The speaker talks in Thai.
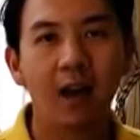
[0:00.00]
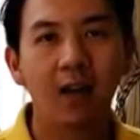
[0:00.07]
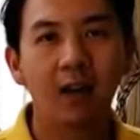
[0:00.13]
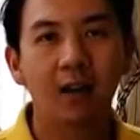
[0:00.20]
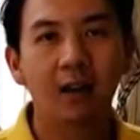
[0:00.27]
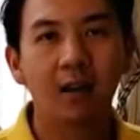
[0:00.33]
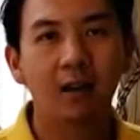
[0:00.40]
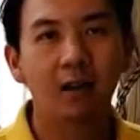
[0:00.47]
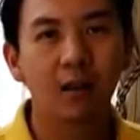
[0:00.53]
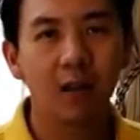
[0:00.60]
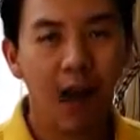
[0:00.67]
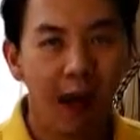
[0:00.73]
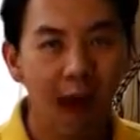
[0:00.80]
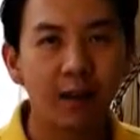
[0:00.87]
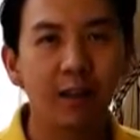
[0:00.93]
ซื้อหา
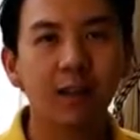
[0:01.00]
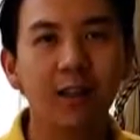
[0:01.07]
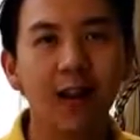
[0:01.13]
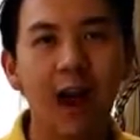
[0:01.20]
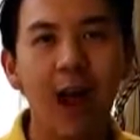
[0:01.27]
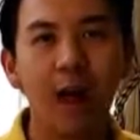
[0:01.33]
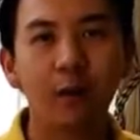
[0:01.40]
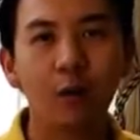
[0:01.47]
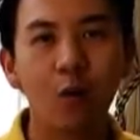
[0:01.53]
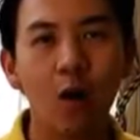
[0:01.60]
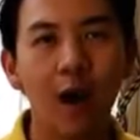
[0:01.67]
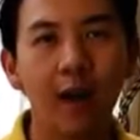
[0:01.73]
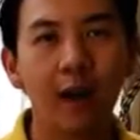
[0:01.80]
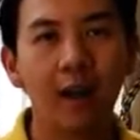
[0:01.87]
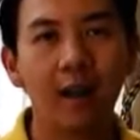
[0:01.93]
ซื้อง่ายด้วย
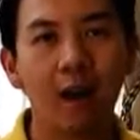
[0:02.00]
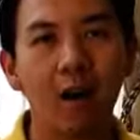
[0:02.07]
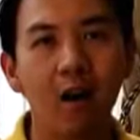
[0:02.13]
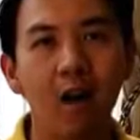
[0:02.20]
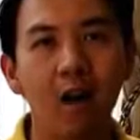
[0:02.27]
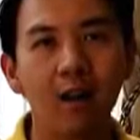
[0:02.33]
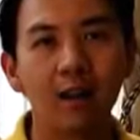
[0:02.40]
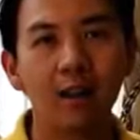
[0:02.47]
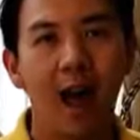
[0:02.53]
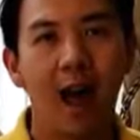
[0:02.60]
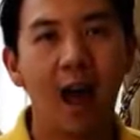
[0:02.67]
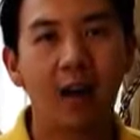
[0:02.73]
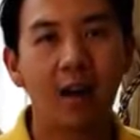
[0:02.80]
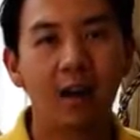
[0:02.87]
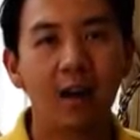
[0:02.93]
แล้วก็อยาก
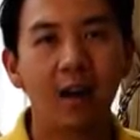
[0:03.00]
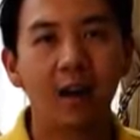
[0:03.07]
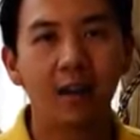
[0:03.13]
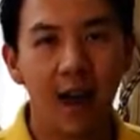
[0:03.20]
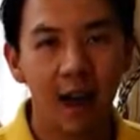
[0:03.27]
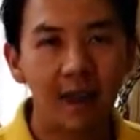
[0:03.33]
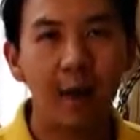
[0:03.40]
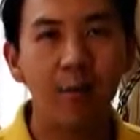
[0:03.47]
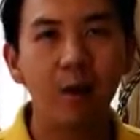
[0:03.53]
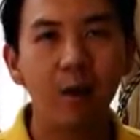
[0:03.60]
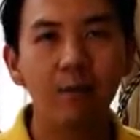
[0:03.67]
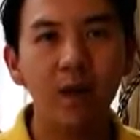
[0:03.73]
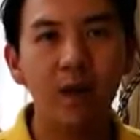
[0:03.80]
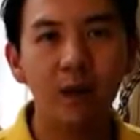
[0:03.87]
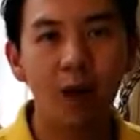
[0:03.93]
แนะนำเพื่อนๆล
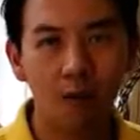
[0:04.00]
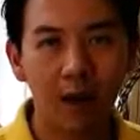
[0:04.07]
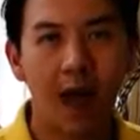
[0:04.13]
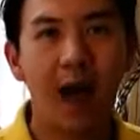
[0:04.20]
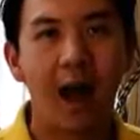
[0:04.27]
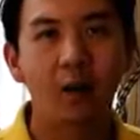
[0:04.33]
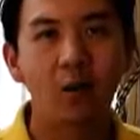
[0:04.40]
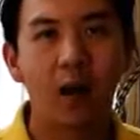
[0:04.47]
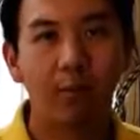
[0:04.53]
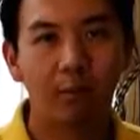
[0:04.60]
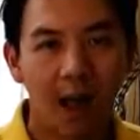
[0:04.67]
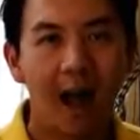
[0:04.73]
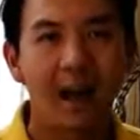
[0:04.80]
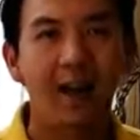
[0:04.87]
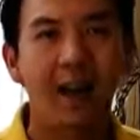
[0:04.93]
องทานดูครับ ทาน
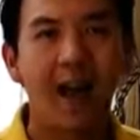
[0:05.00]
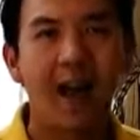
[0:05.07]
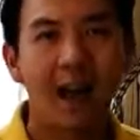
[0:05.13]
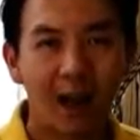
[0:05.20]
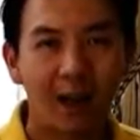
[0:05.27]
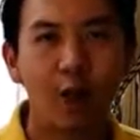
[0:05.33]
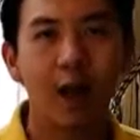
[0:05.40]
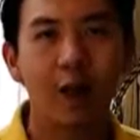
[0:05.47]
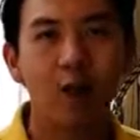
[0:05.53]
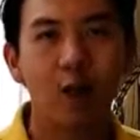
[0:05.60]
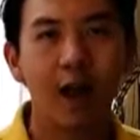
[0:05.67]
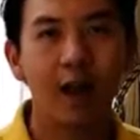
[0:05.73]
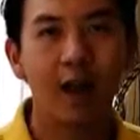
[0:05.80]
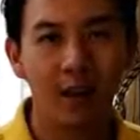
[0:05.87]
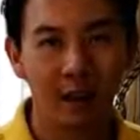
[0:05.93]
ง่ายอร่อยด้วย
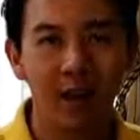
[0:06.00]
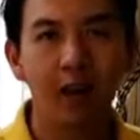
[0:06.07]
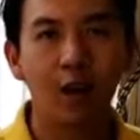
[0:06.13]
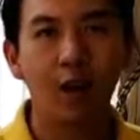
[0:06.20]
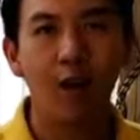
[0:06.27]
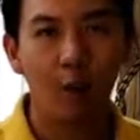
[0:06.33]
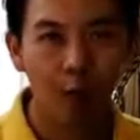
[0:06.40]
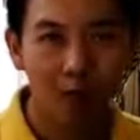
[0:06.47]
ขอบคุณครั